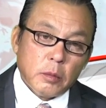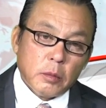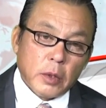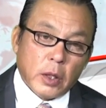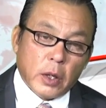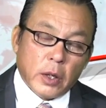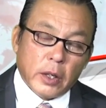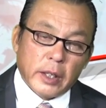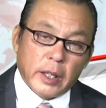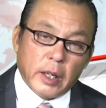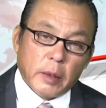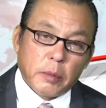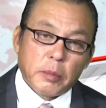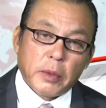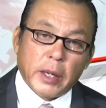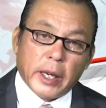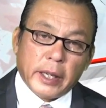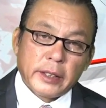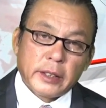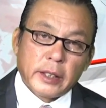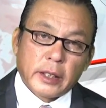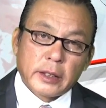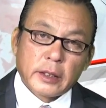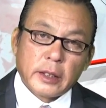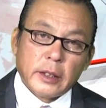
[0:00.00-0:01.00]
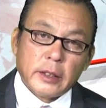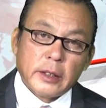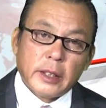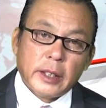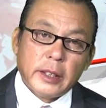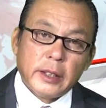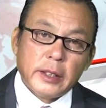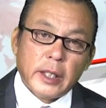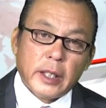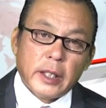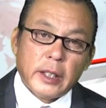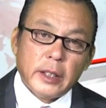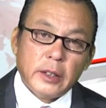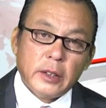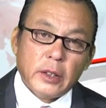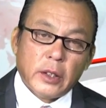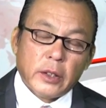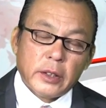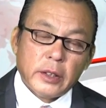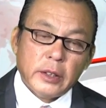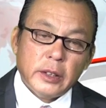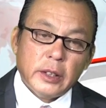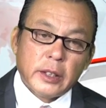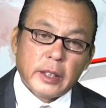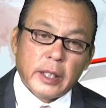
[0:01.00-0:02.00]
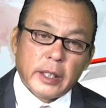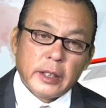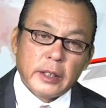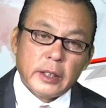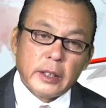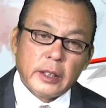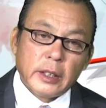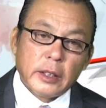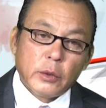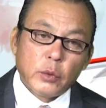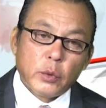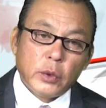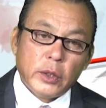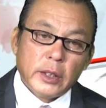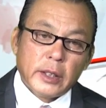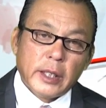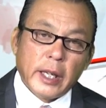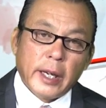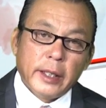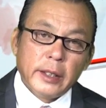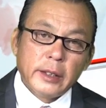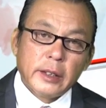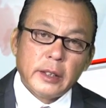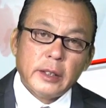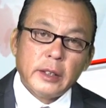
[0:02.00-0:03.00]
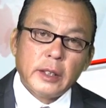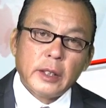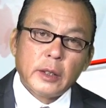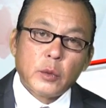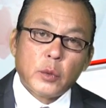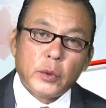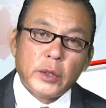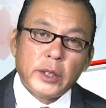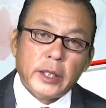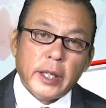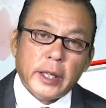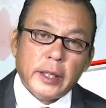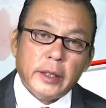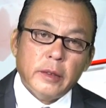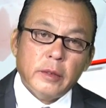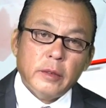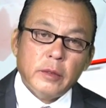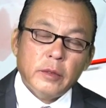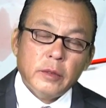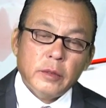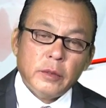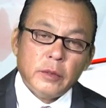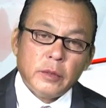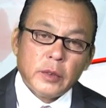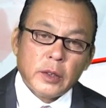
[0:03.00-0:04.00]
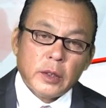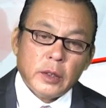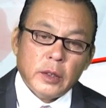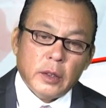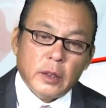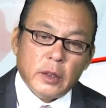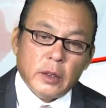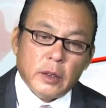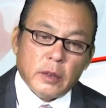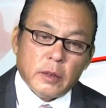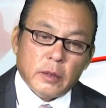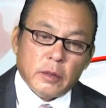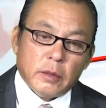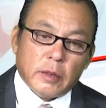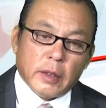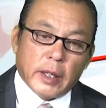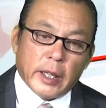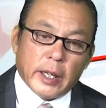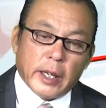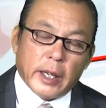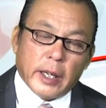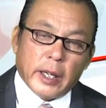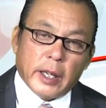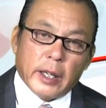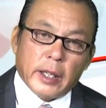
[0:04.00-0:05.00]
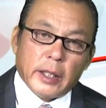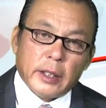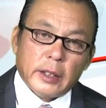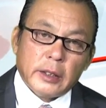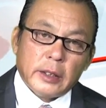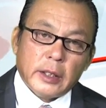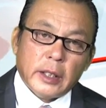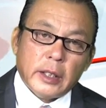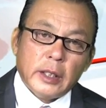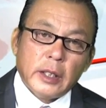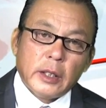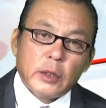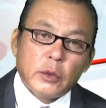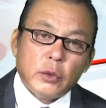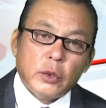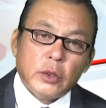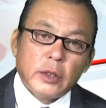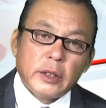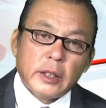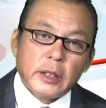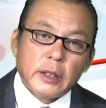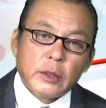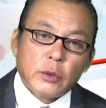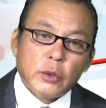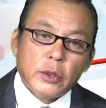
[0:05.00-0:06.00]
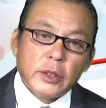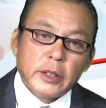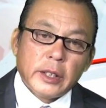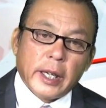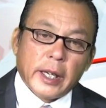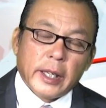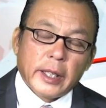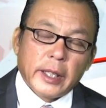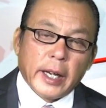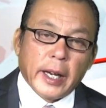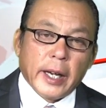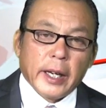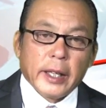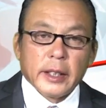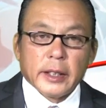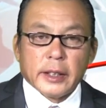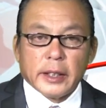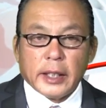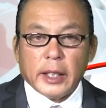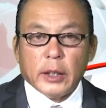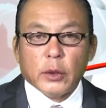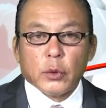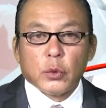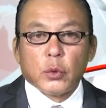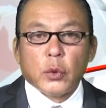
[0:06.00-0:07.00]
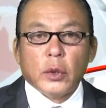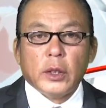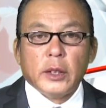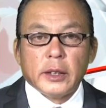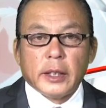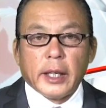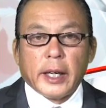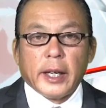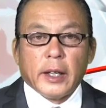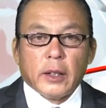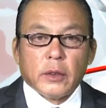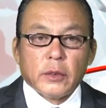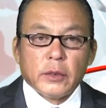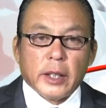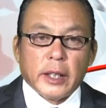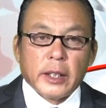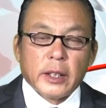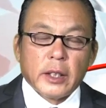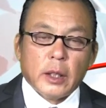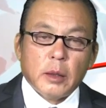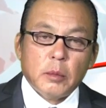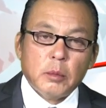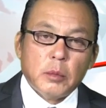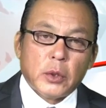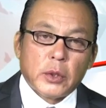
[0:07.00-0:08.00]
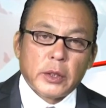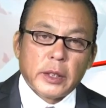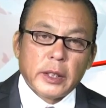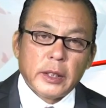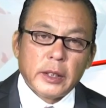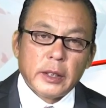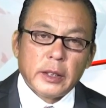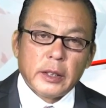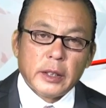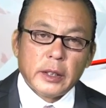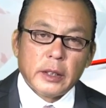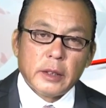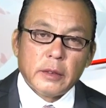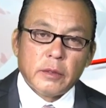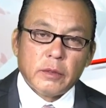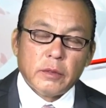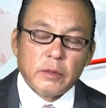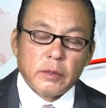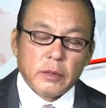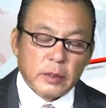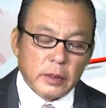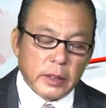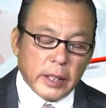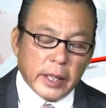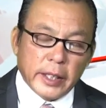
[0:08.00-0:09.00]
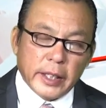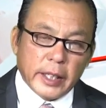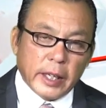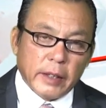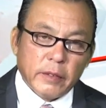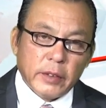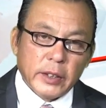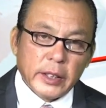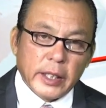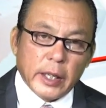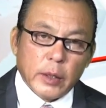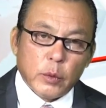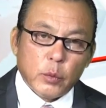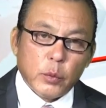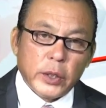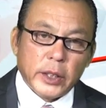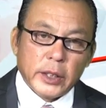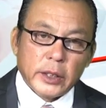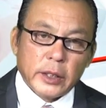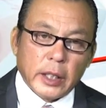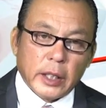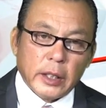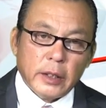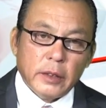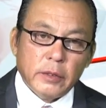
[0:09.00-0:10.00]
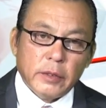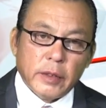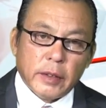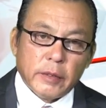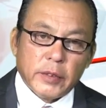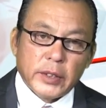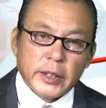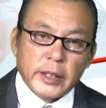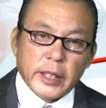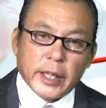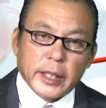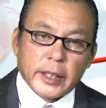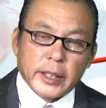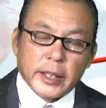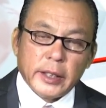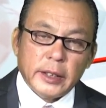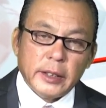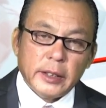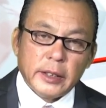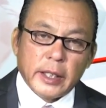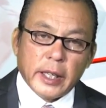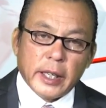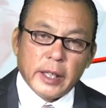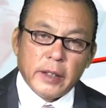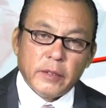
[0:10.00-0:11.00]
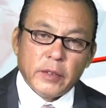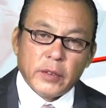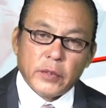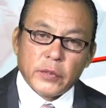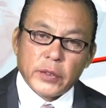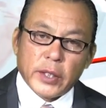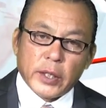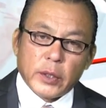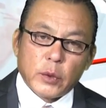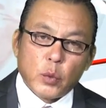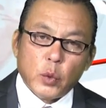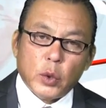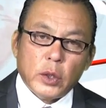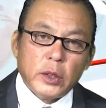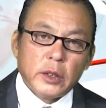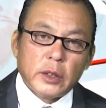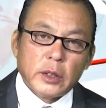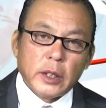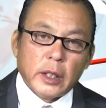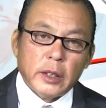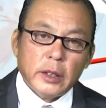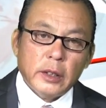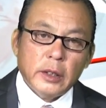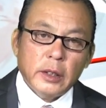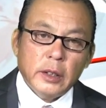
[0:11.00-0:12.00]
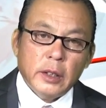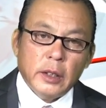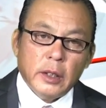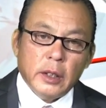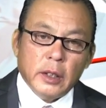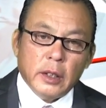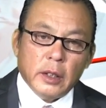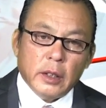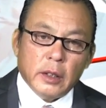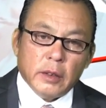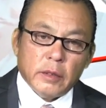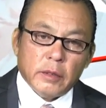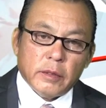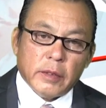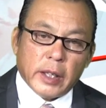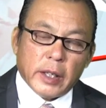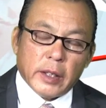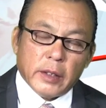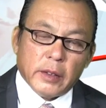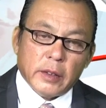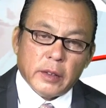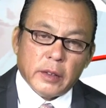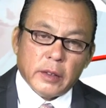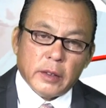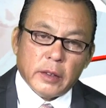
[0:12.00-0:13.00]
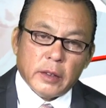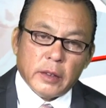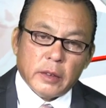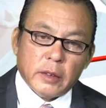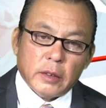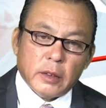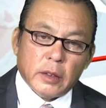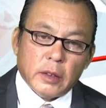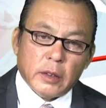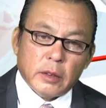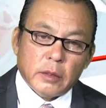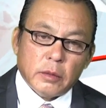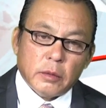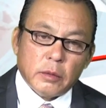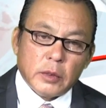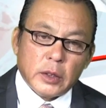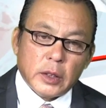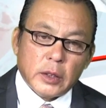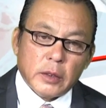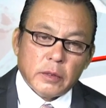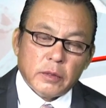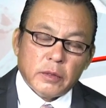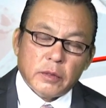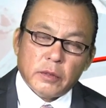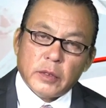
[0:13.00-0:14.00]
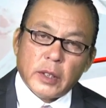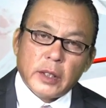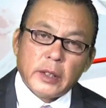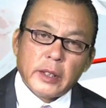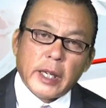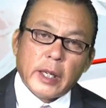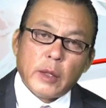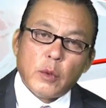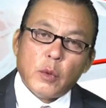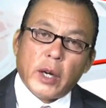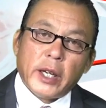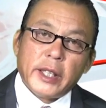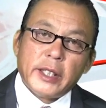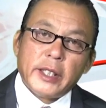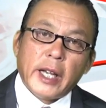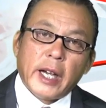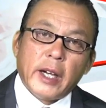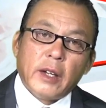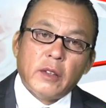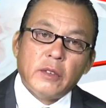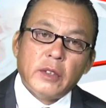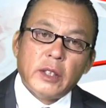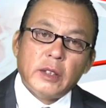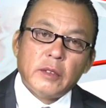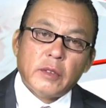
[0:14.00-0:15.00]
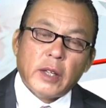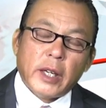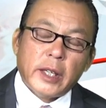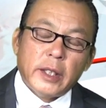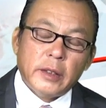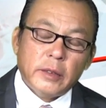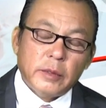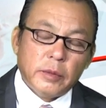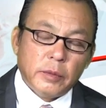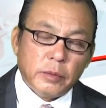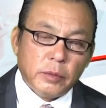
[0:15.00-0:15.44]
họ lập lại trật tự thế giới họ đưa ra những cái quy tắc những cái quy định và những cái quốc gia khác đều tuân theo để có một cái cái ngay cả vấn đề nguyên tử về vấn đề kinh tế về vấn đề quân sự về uh, vấn đề ngoại giao vân vân